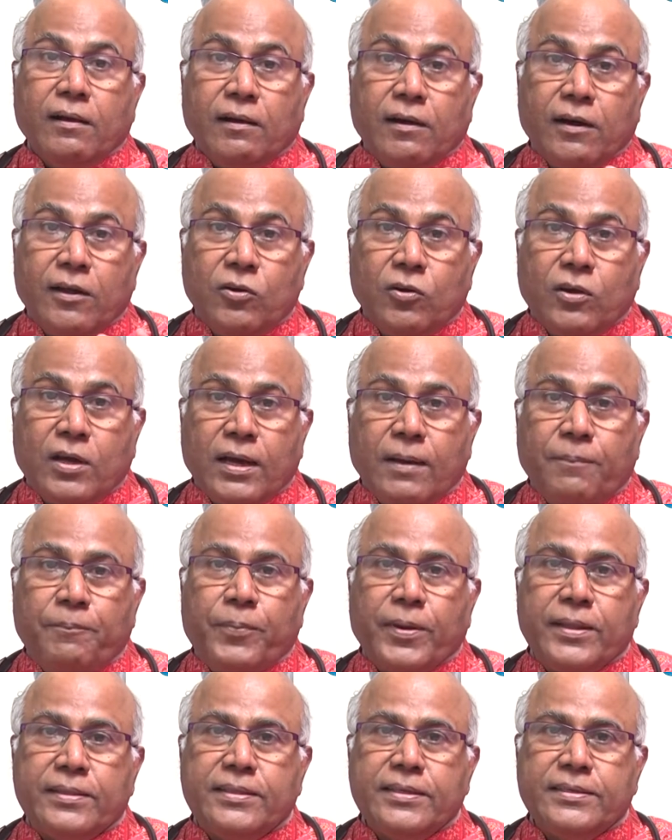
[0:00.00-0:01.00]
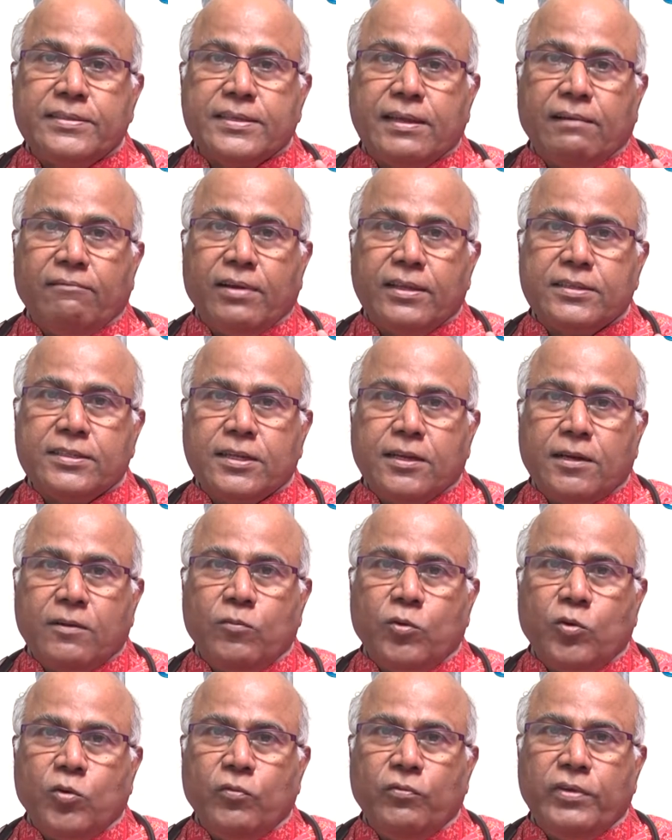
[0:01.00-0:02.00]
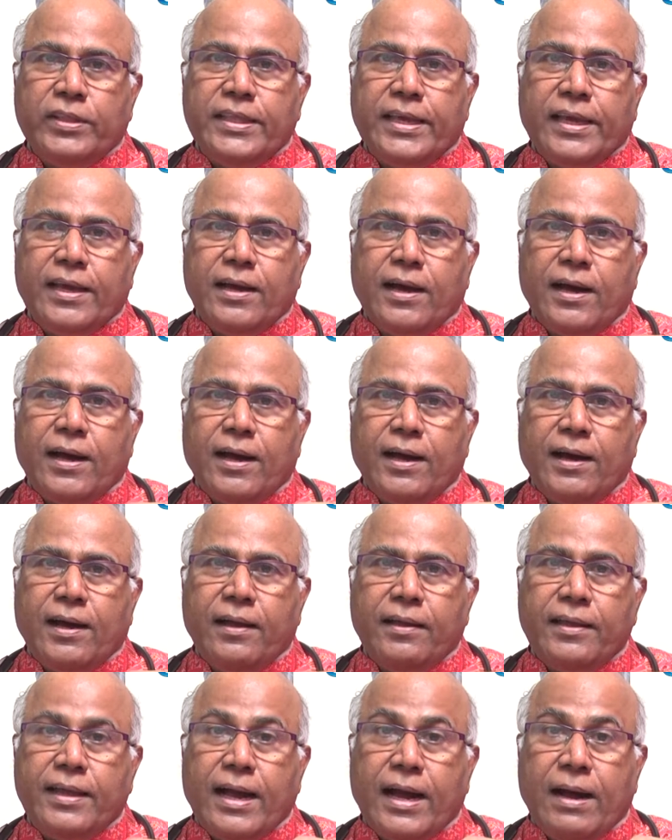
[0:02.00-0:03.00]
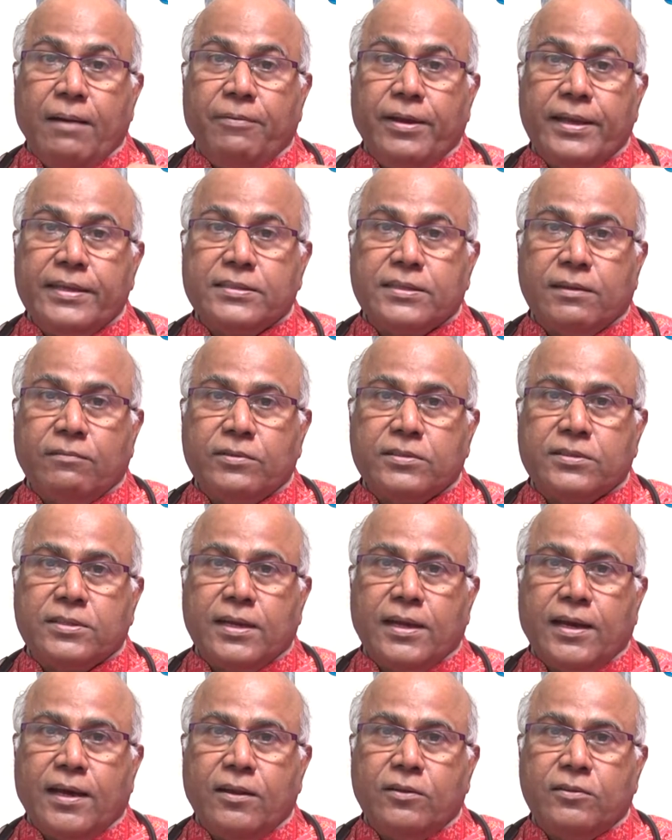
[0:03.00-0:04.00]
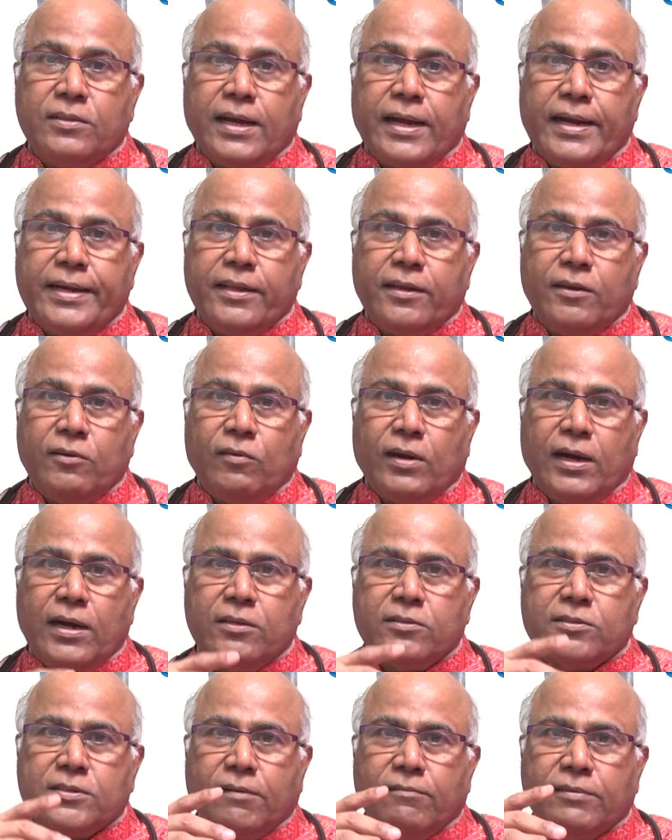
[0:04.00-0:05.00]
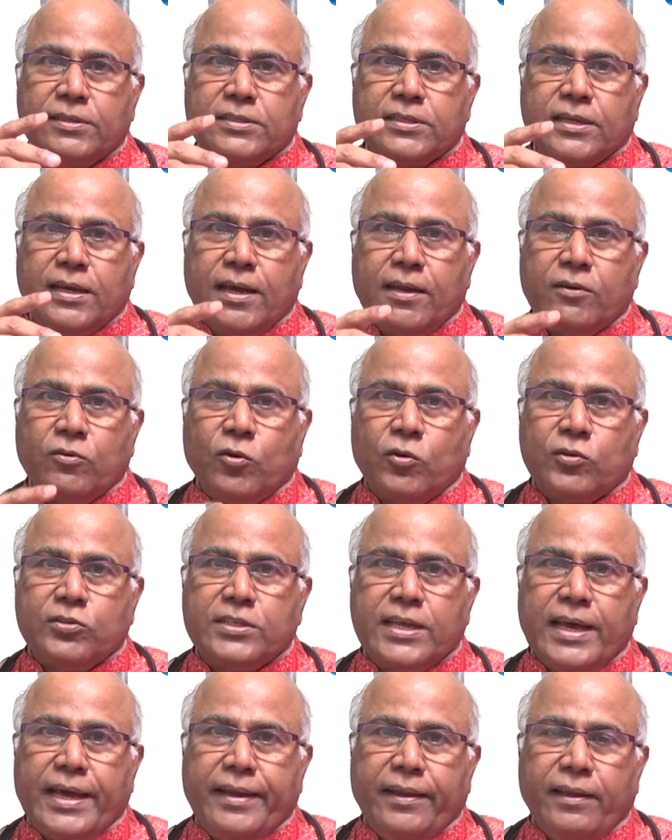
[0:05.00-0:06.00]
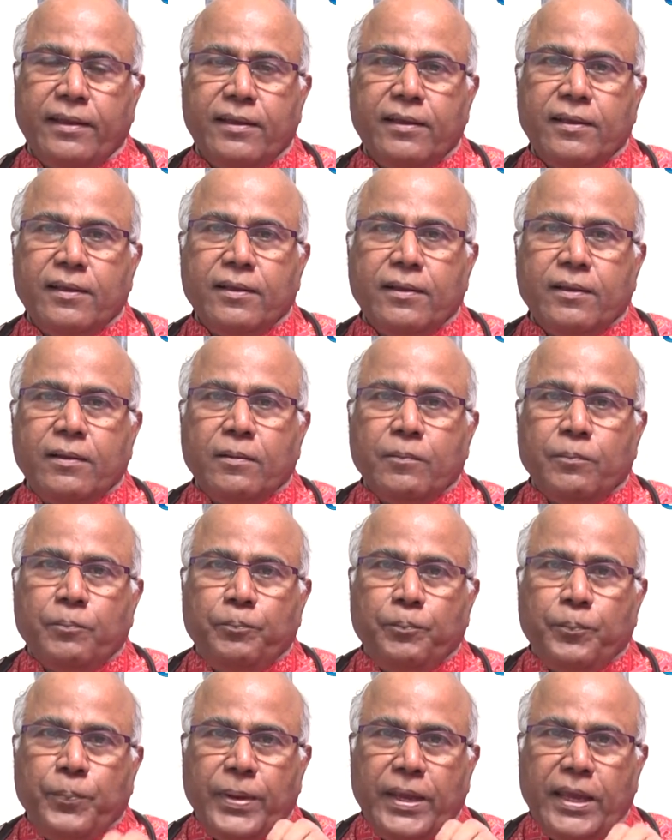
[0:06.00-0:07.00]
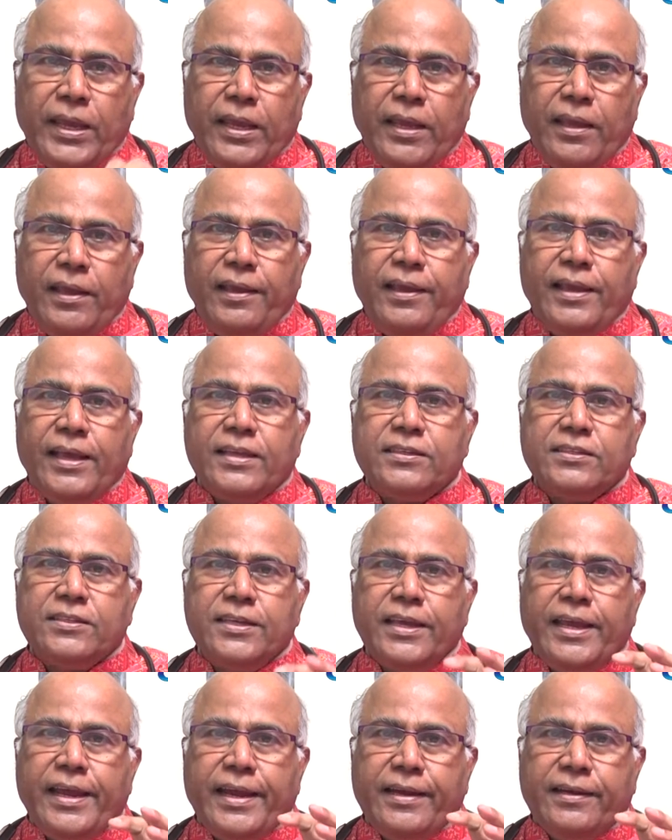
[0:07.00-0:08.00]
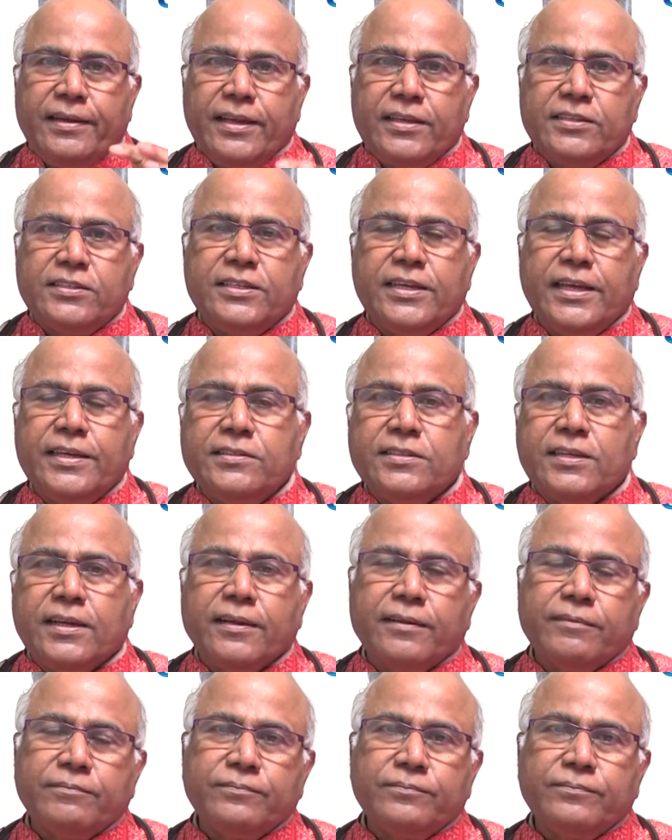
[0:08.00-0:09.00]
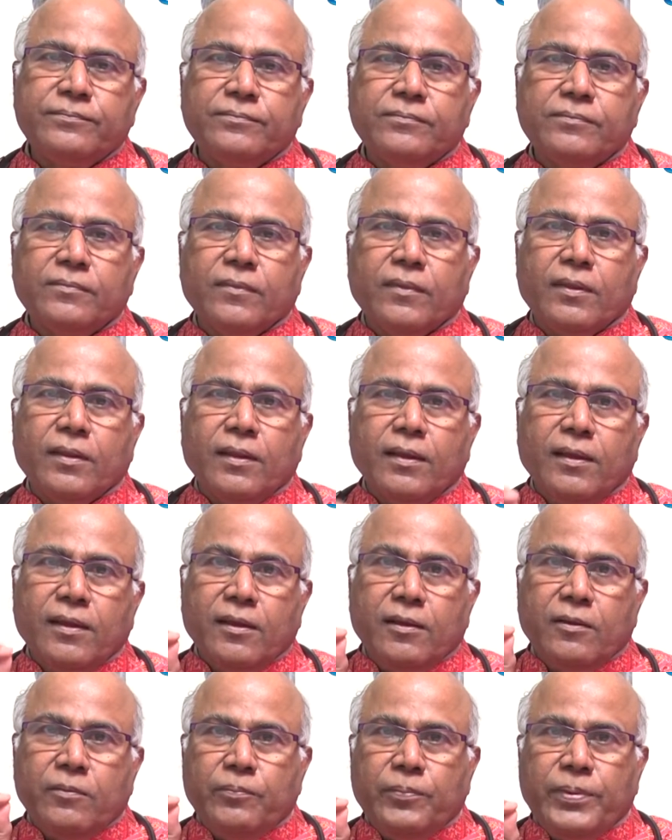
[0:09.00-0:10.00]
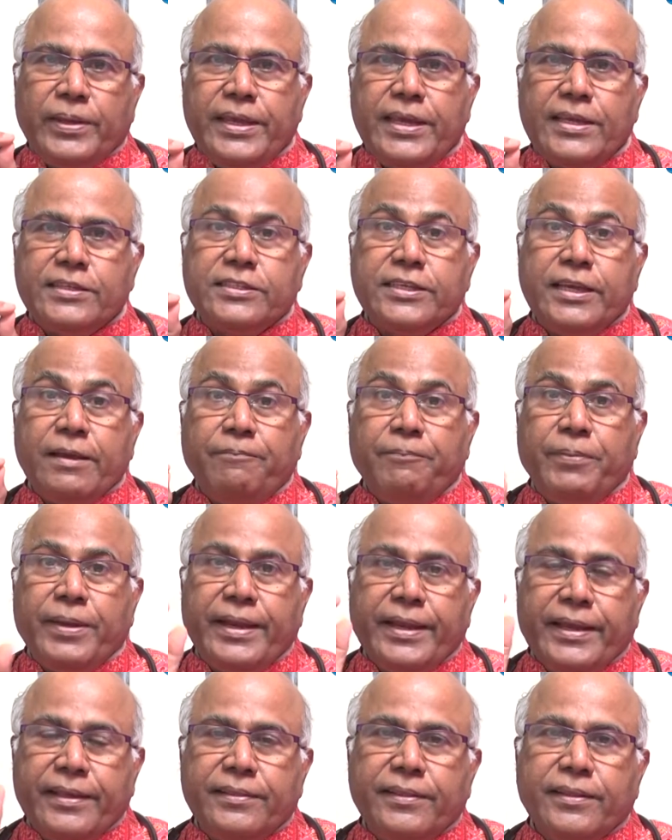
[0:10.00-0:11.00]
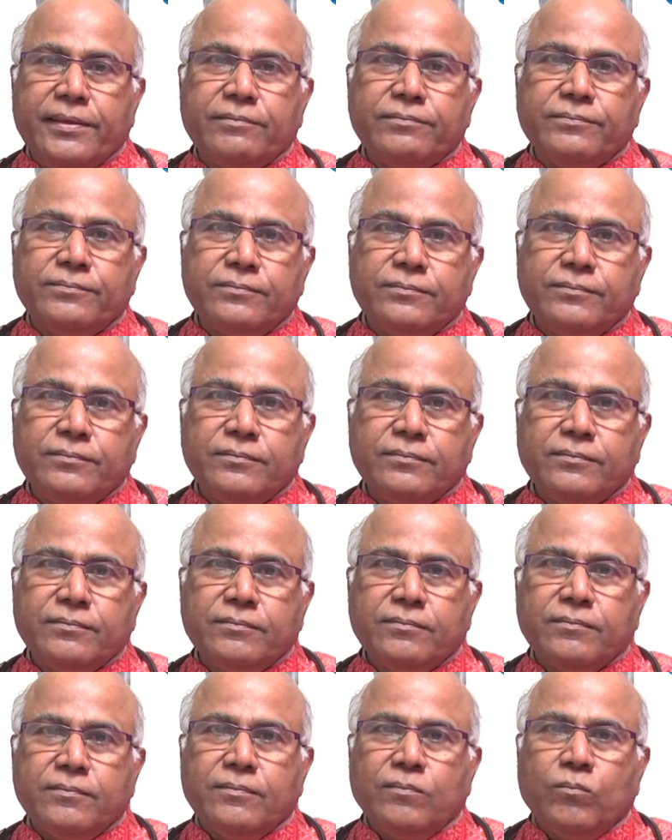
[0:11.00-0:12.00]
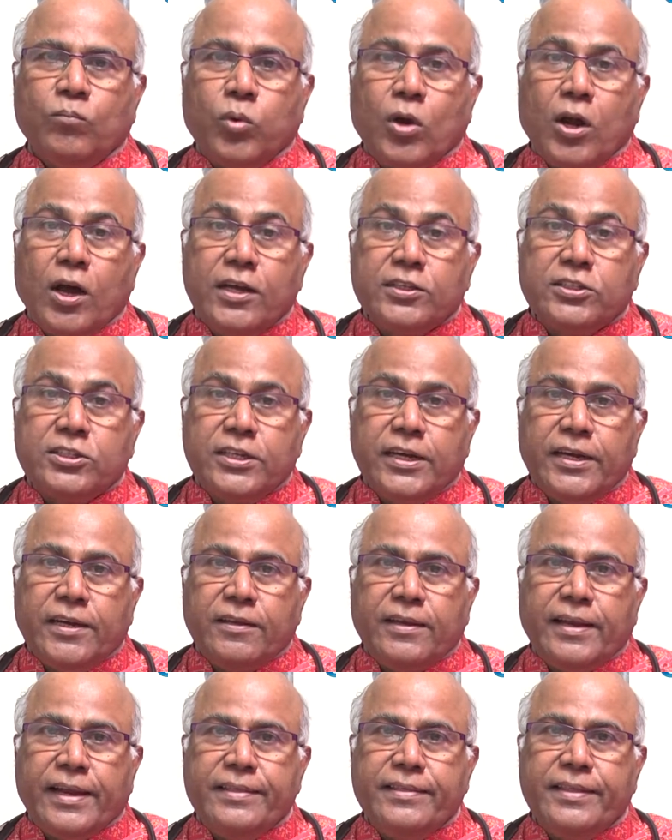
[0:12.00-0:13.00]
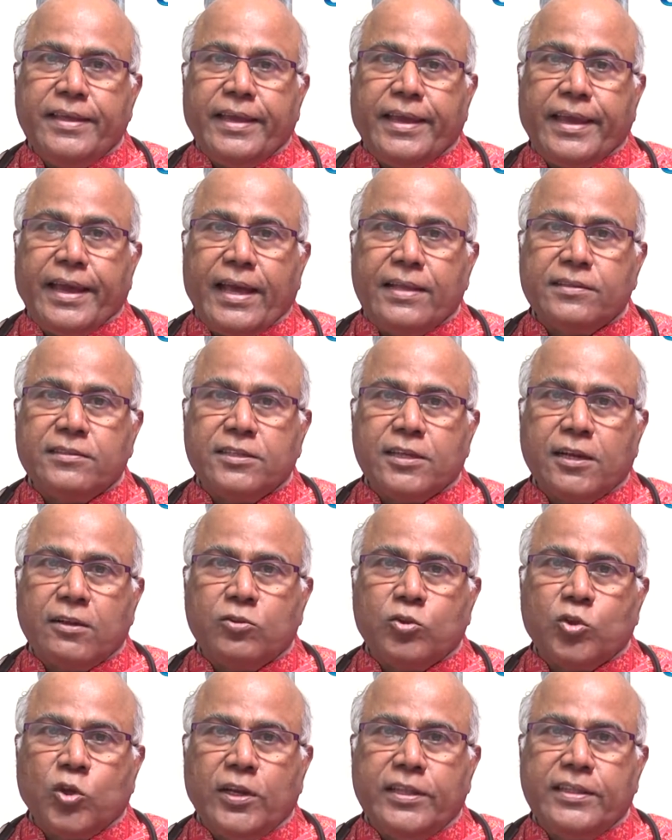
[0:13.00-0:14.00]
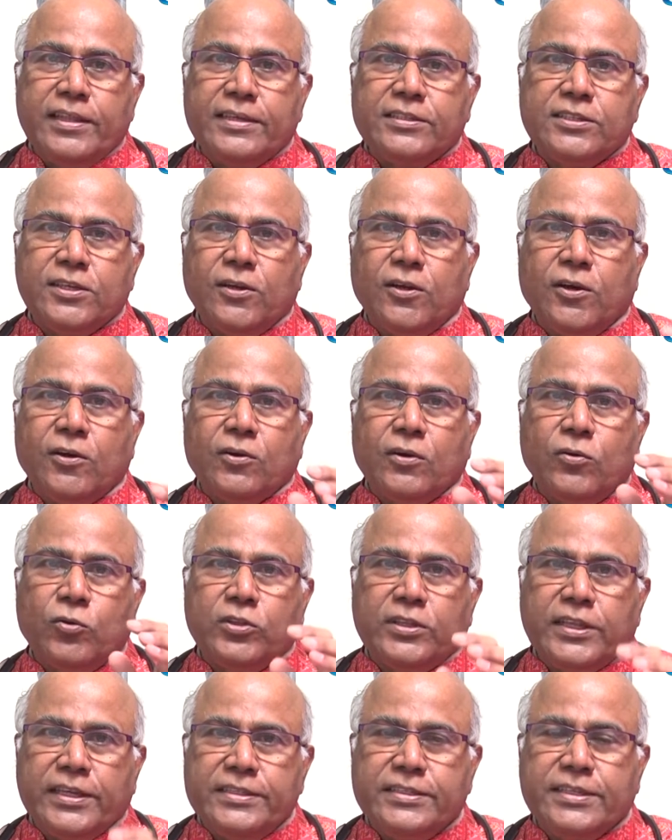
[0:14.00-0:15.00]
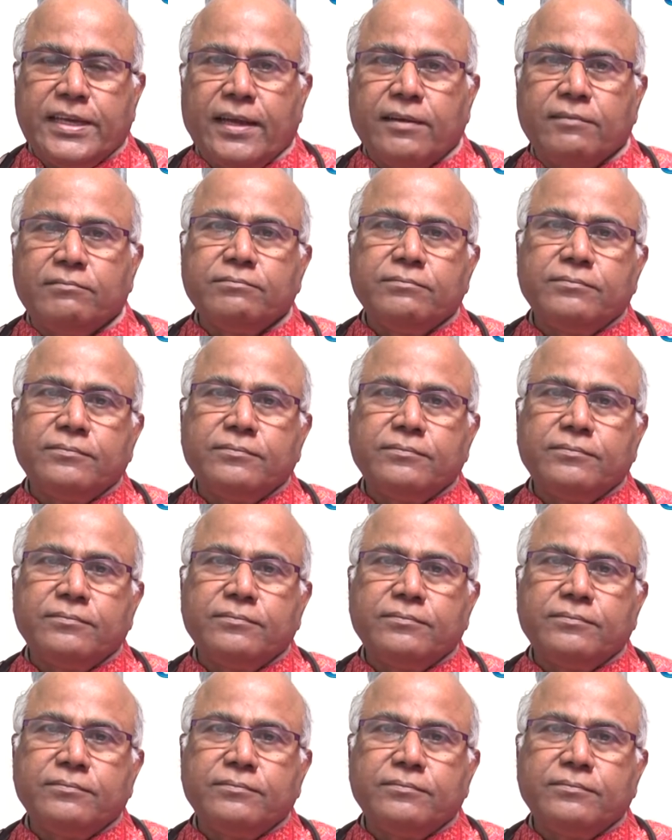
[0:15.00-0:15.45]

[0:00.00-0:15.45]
కనుక ప్రతి సంవత్సరము విధిగా యాభై సంవత్సరాలు దాటిన వాళ్ళు సంవత్సరానికి ఒకసారి పిఎస్ఏ టెస్ట్ చేయించండి పిఎస్ఏ పెరిగింది ప్రాస్టేట్ గ్రంథి క్యాన్సర్ తొలి దశలో గుర్తించారు